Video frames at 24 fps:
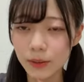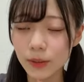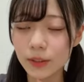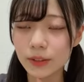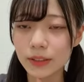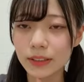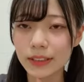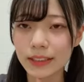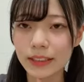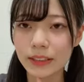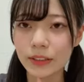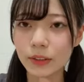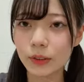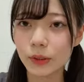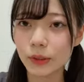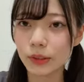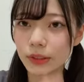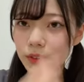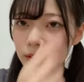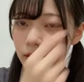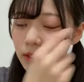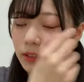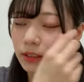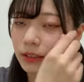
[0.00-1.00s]
よく聞
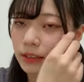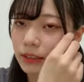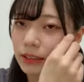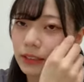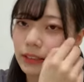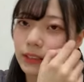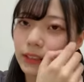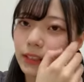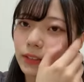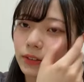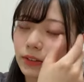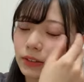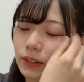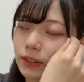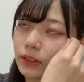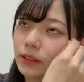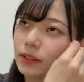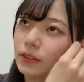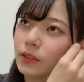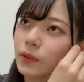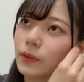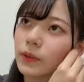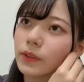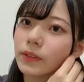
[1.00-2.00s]
く聞いてる
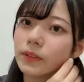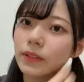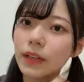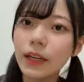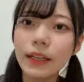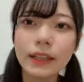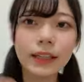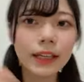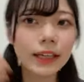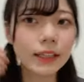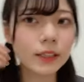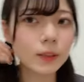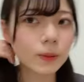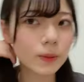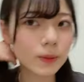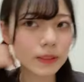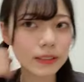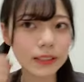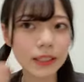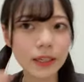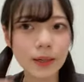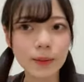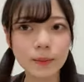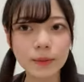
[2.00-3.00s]
曲は「太陽が
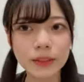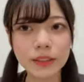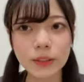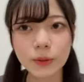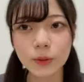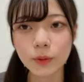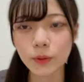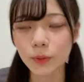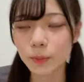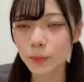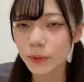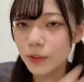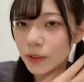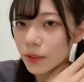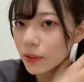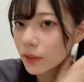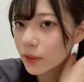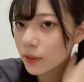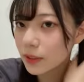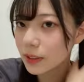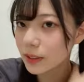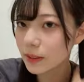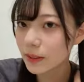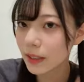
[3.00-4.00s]
坂道を登る
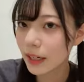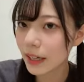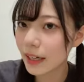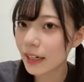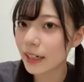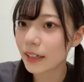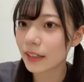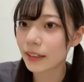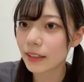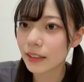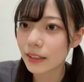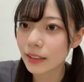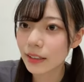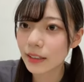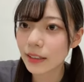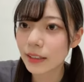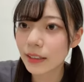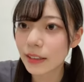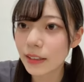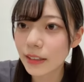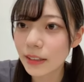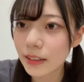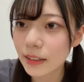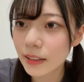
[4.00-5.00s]
頃」とか
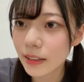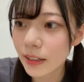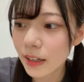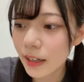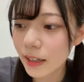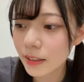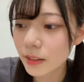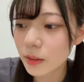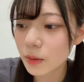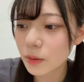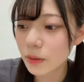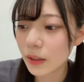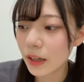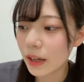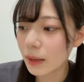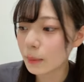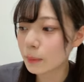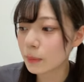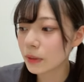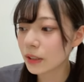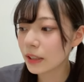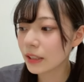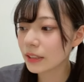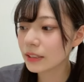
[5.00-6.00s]
あとは
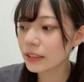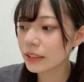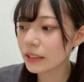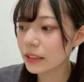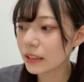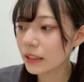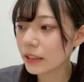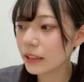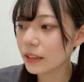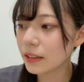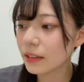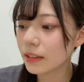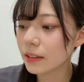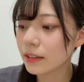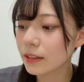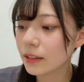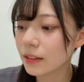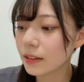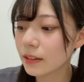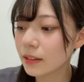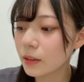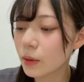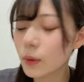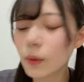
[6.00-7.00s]
昔
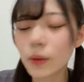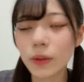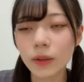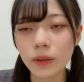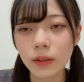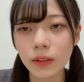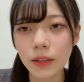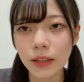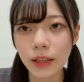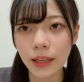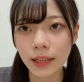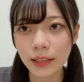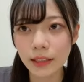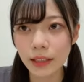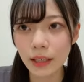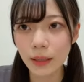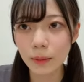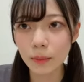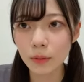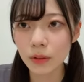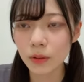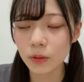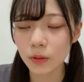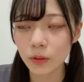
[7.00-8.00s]
の
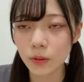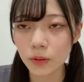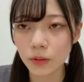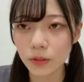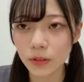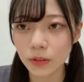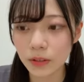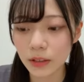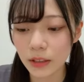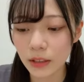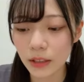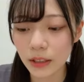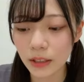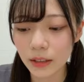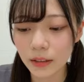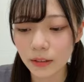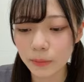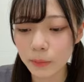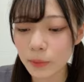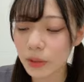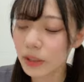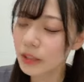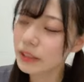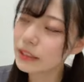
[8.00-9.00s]
AKB の曲が
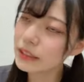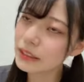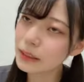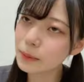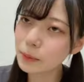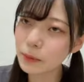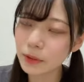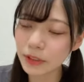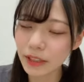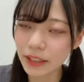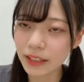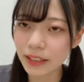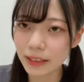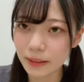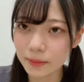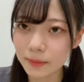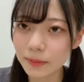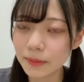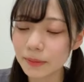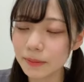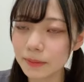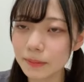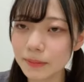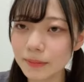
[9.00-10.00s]
昔でもないか
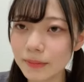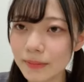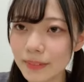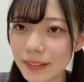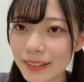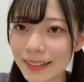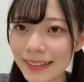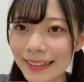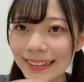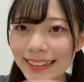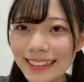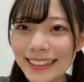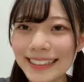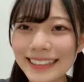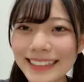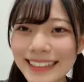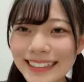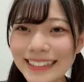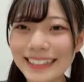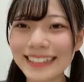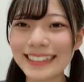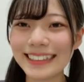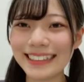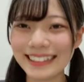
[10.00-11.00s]
私からし
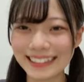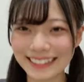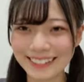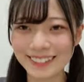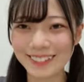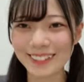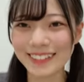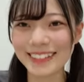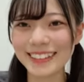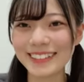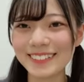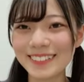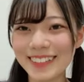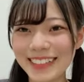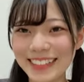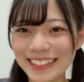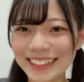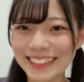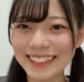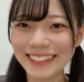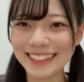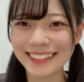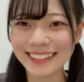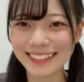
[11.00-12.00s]
たらめっちゃ
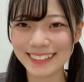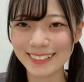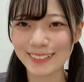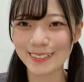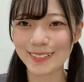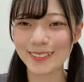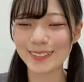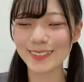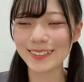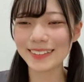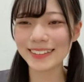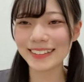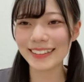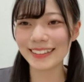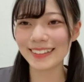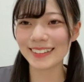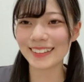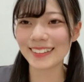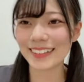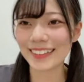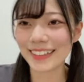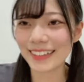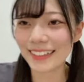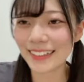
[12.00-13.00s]
昔なんですよ幼稚園
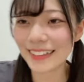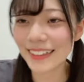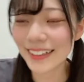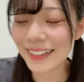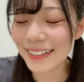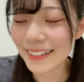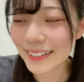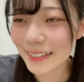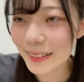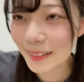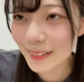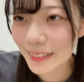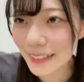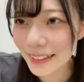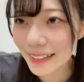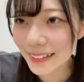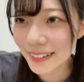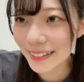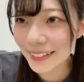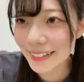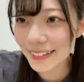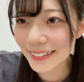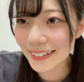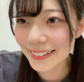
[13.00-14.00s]
とか小学
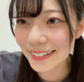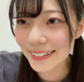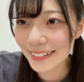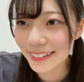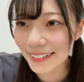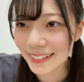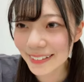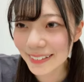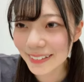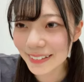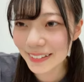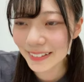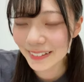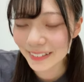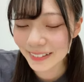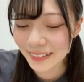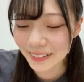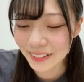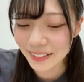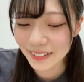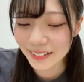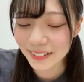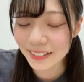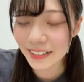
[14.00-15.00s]
校の頃の
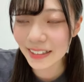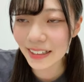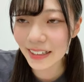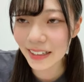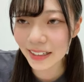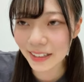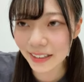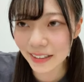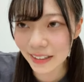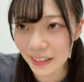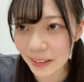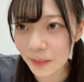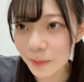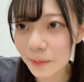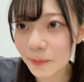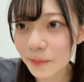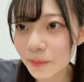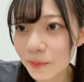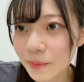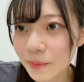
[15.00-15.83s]
曲だからね